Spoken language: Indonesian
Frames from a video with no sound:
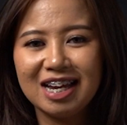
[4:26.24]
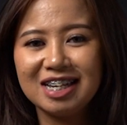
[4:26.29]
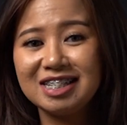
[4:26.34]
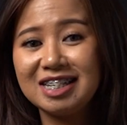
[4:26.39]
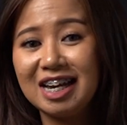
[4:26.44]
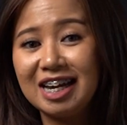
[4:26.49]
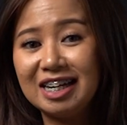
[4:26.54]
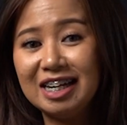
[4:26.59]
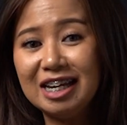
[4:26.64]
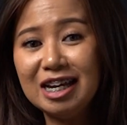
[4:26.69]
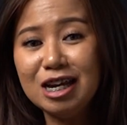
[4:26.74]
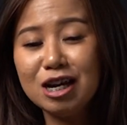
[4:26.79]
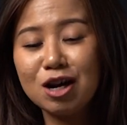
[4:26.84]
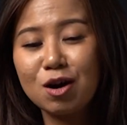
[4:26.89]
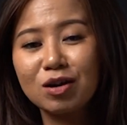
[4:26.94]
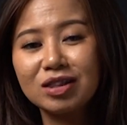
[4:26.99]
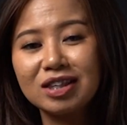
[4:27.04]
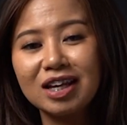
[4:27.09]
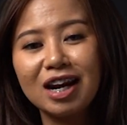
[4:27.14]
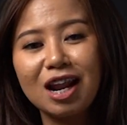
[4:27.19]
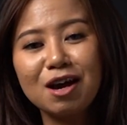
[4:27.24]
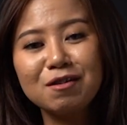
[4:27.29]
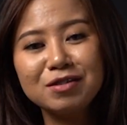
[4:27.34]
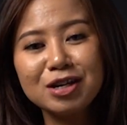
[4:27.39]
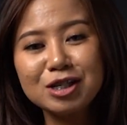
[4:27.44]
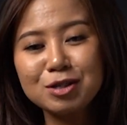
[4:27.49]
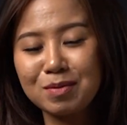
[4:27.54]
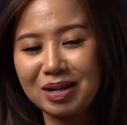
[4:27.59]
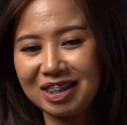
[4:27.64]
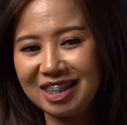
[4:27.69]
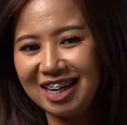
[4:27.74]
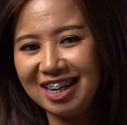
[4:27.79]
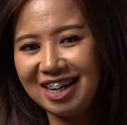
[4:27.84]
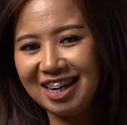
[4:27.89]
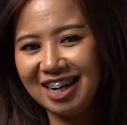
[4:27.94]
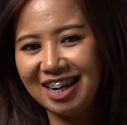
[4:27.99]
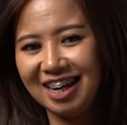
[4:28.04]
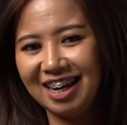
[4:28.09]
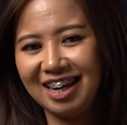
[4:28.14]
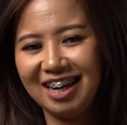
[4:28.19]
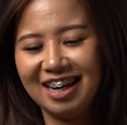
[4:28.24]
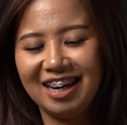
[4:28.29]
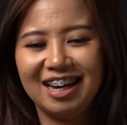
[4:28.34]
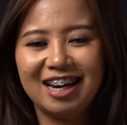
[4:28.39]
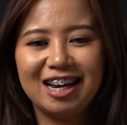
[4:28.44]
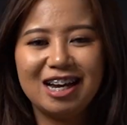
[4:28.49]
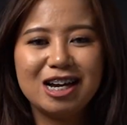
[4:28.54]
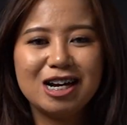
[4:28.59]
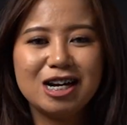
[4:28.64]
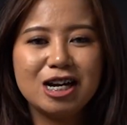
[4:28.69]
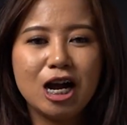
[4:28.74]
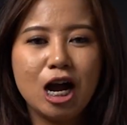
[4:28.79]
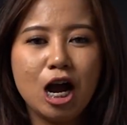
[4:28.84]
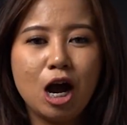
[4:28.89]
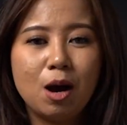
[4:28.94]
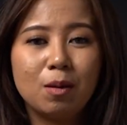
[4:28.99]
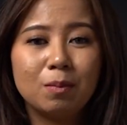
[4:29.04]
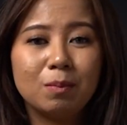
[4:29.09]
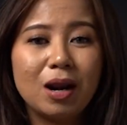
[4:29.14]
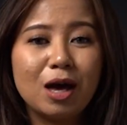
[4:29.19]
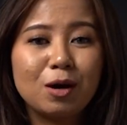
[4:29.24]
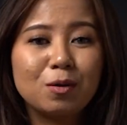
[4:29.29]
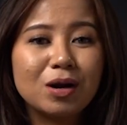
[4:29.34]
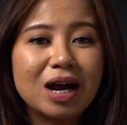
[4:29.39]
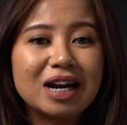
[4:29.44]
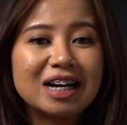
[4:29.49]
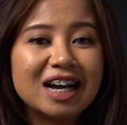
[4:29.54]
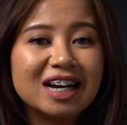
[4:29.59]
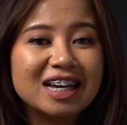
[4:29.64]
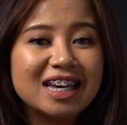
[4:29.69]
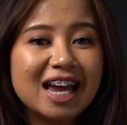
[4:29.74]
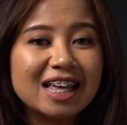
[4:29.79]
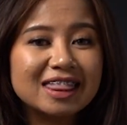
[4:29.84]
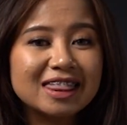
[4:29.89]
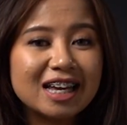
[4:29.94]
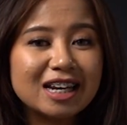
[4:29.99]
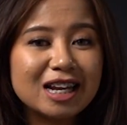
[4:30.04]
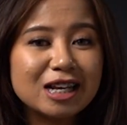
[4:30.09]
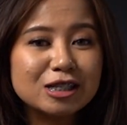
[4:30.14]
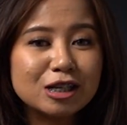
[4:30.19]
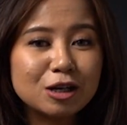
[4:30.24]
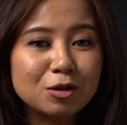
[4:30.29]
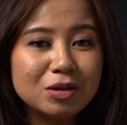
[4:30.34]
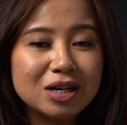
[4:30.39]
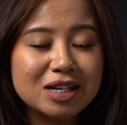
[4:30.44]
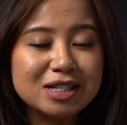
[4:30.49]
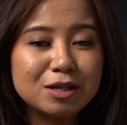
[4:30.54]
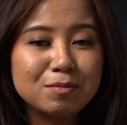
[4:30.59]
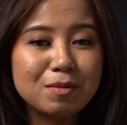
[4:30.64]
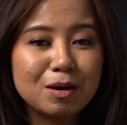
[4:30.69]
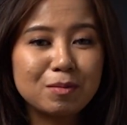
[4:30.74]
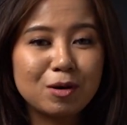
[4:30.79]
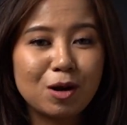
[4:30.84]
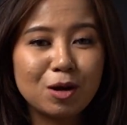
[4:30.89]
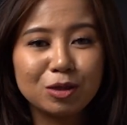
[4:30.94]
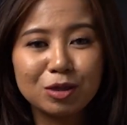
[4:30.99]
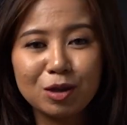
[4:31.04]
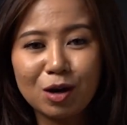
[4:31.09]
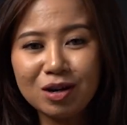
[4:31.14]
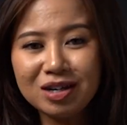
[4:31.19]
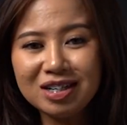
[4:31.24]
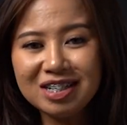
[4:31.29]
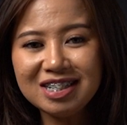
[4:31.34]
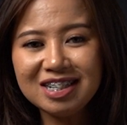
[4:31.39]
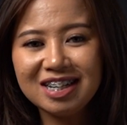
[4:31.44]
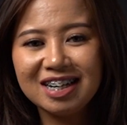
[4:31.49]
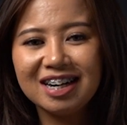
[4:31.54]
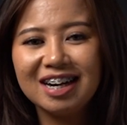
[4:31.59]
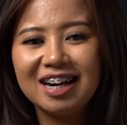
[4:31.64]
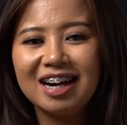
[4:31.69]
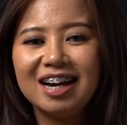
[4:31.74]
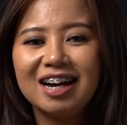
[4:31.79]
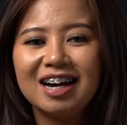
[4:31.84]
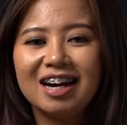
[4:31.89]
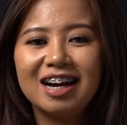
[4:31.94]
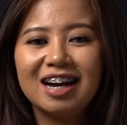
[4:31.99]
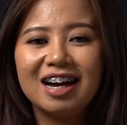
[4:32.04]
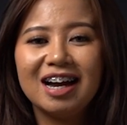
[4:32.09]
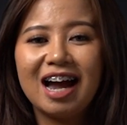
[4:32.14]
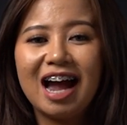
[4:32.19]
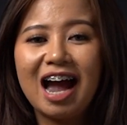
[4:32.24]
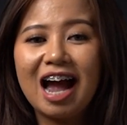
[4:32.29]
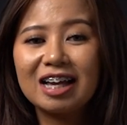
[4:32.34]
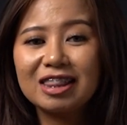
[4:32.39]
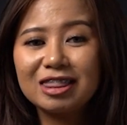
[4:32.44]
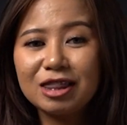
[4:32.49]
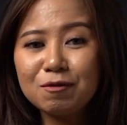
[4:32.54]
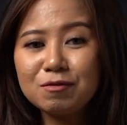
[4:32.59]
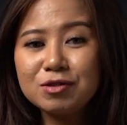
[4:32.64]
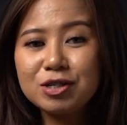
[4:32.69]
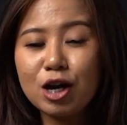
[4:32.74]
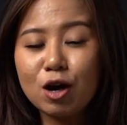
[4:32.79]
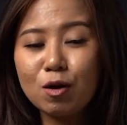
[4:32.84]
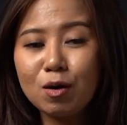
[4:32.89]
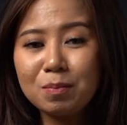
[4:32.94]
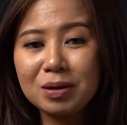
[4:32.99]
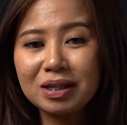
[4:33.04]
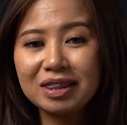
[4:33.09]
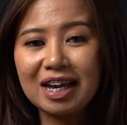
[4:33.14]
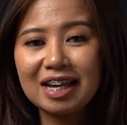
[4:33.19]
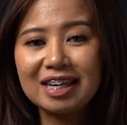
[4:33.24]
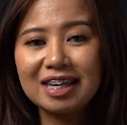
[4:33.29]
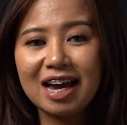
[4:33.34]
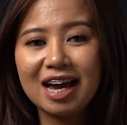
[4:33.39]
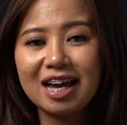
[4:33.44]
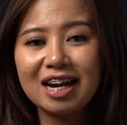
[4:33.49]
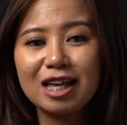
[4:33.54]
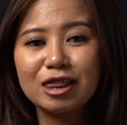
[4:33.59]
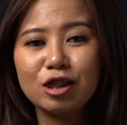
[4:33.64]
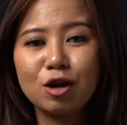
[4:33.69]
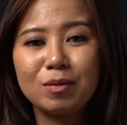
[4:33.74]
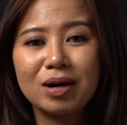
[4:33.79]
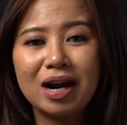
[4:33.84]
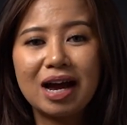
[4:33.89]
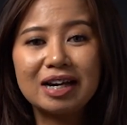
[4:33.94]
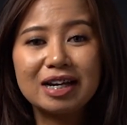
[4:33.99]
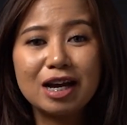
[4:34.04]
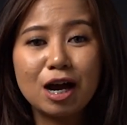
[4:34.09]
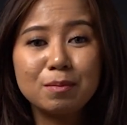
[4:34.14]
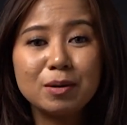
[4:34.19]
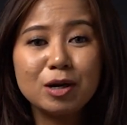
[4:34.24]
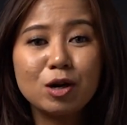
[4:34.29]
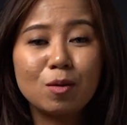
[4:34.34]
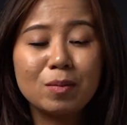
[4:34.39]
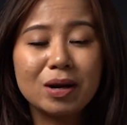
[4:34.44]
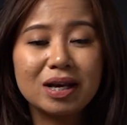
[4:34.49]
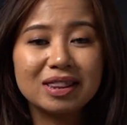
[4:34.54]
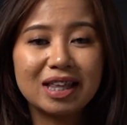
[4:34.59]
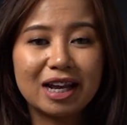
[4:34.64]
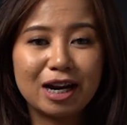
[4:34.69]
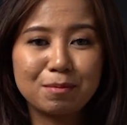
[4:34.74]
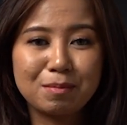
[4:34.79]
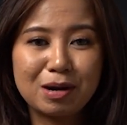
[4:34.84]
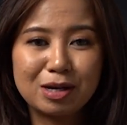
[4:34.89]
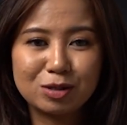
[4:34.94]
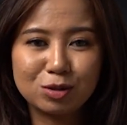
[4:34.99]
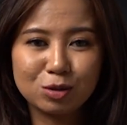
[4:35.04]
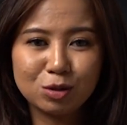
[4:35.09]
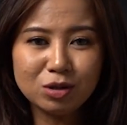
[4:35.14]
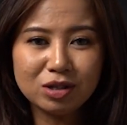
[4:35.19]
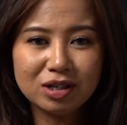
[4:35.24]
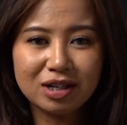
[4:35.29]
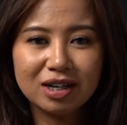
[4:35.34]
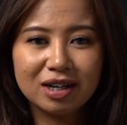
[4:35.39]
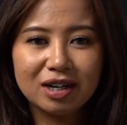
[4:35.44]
Jadi konten live-nya seperti ini nih. Melakukan kegiatan yang seru disimak penonton, aktif jawab pertanyaan atau menanggapi komentar yang masuk,